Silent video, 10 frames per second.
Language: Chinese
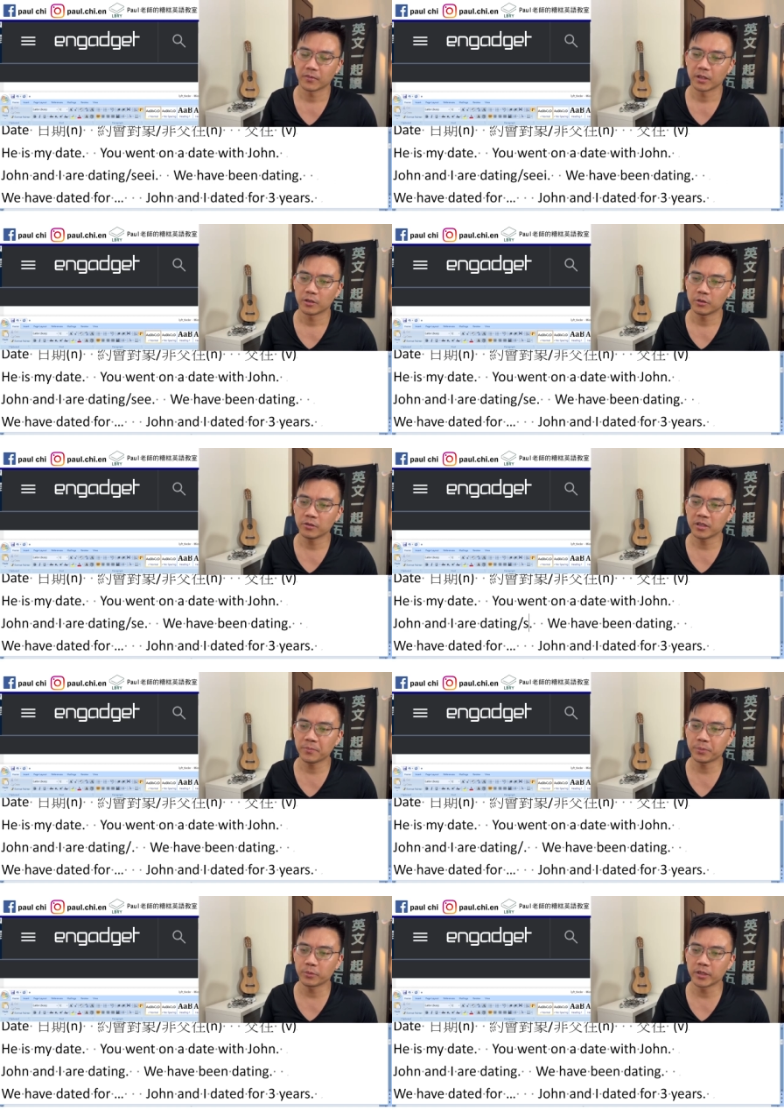所以我这里
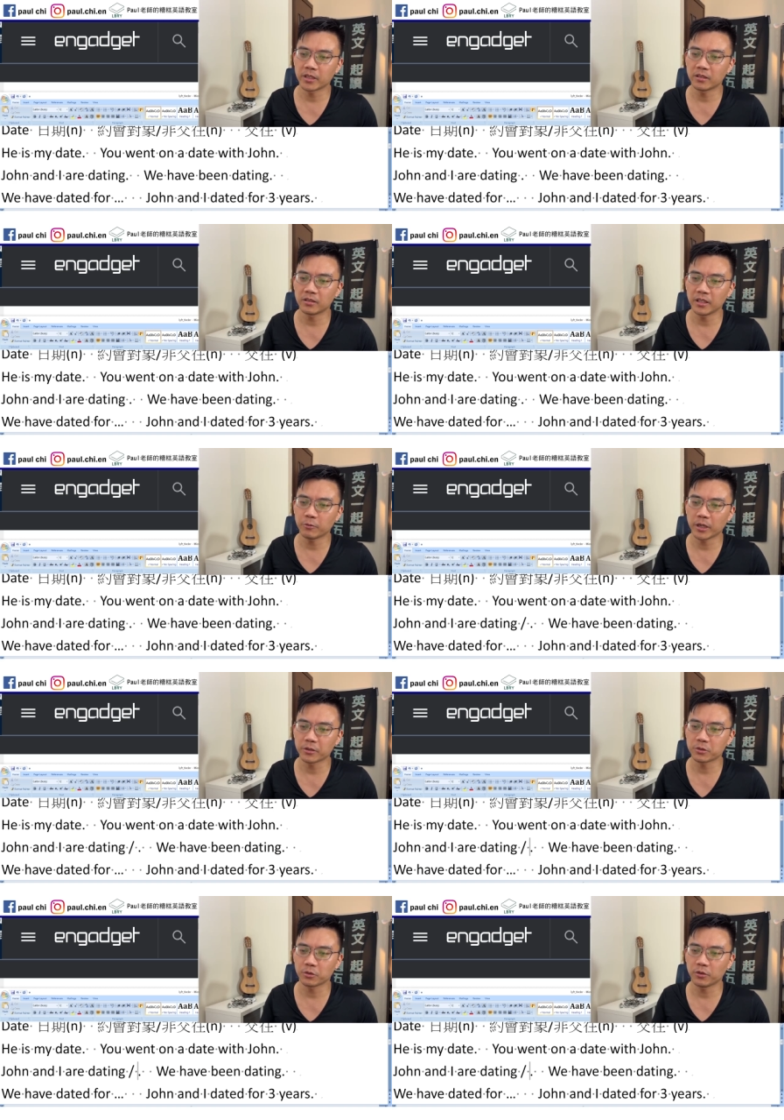补一个另外的
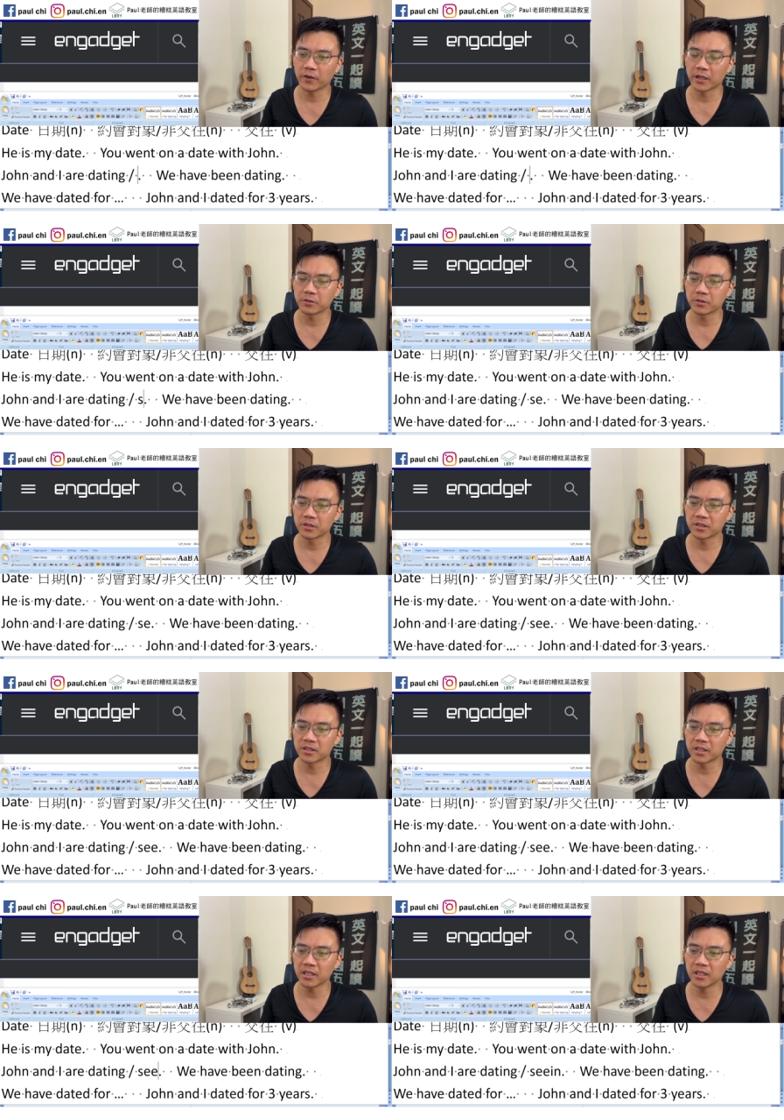说法，就是
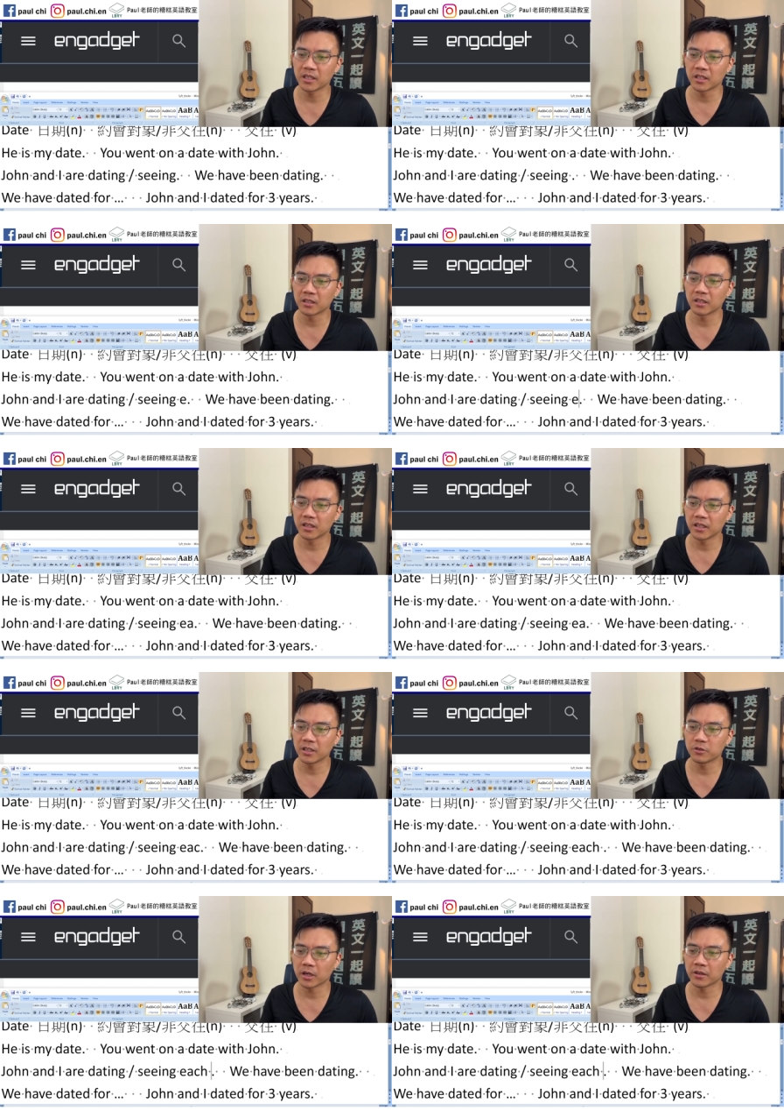seeing
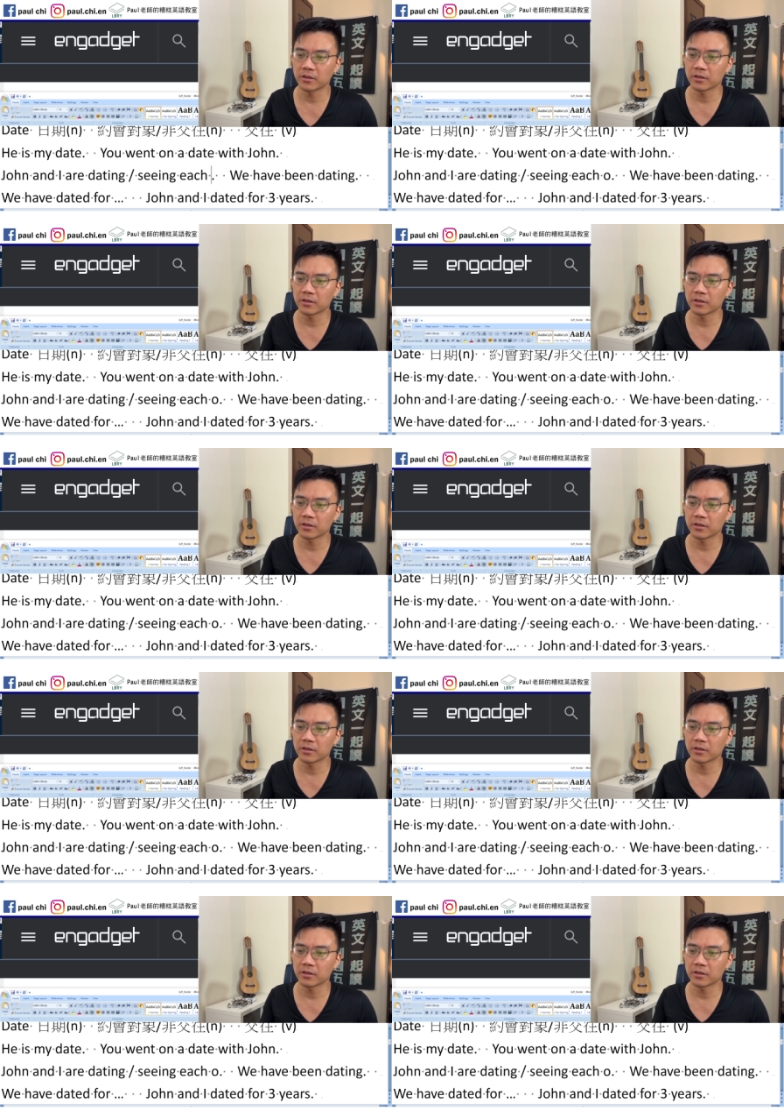each other。